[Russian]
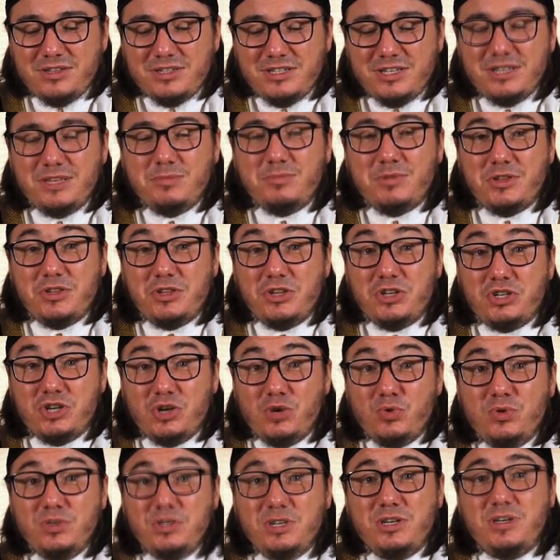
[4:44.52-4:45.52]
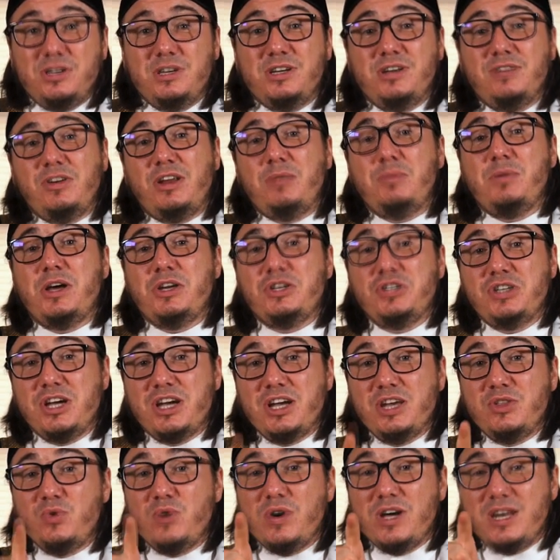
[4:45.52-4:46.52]
сидим на ташахуде и говорим
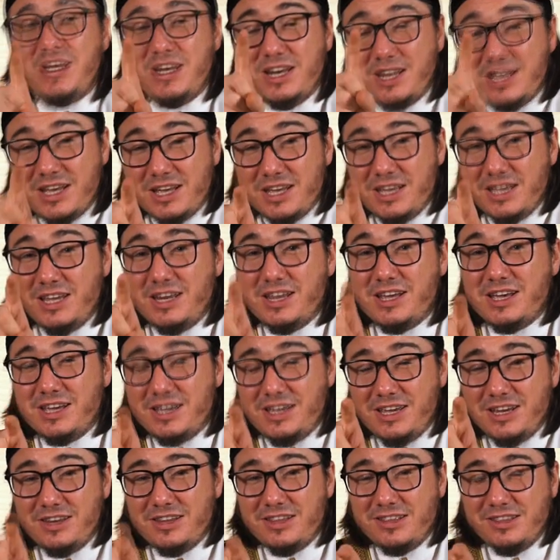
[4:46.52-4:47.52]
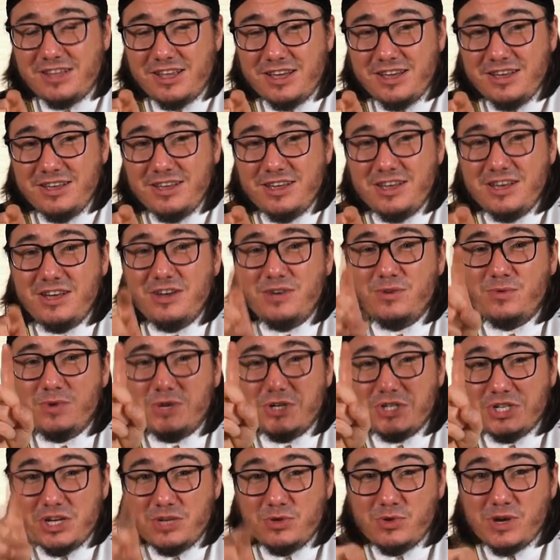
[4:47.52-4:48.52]
«Ашхаду алла илляха иллаллах,
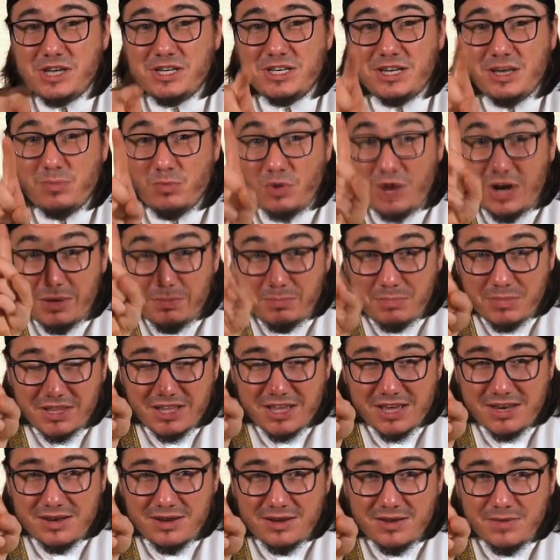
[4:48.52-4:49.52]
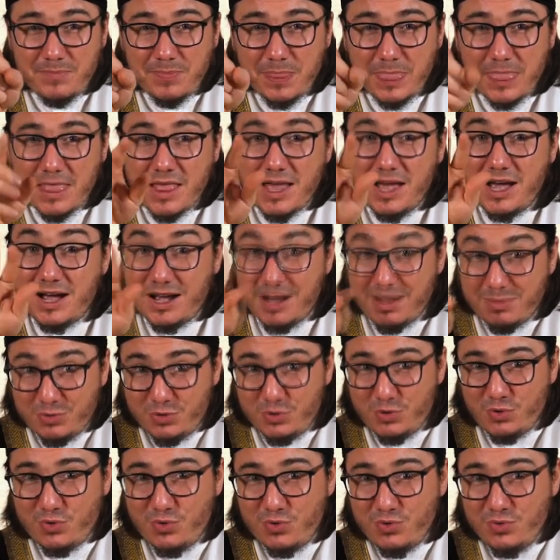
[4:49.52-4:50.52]
ва ашхаду анна Мухаммадан
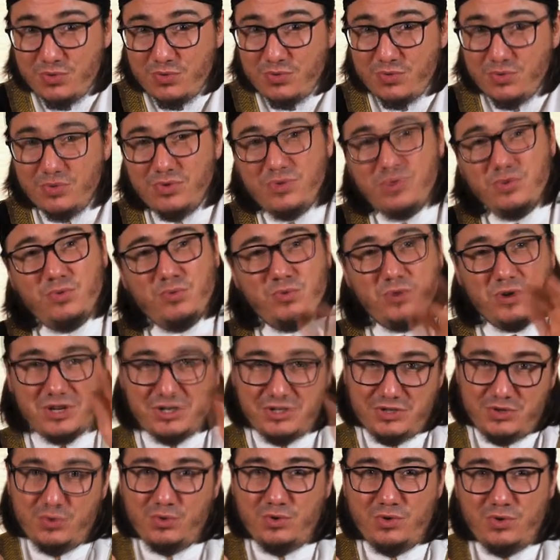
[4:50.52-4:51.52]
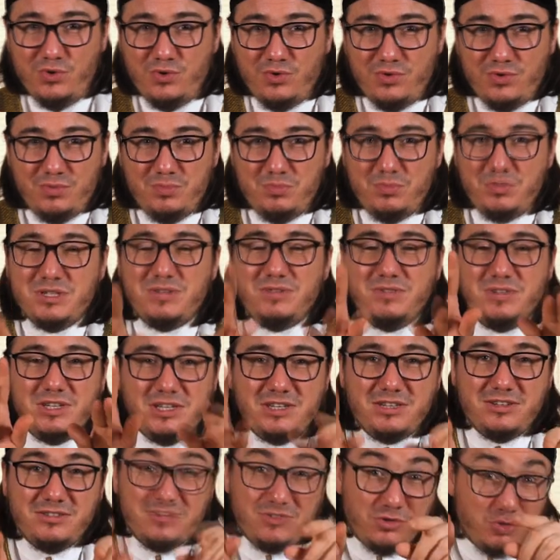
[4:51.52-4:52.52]
абдуху ва расулюху». Мы
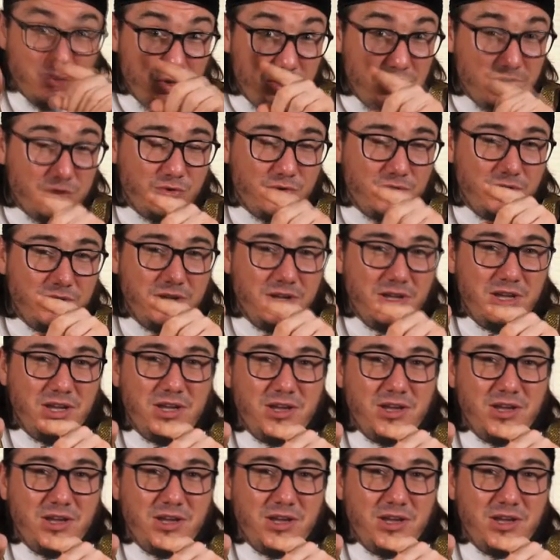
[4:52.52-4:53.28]
свидетельствуем, что нету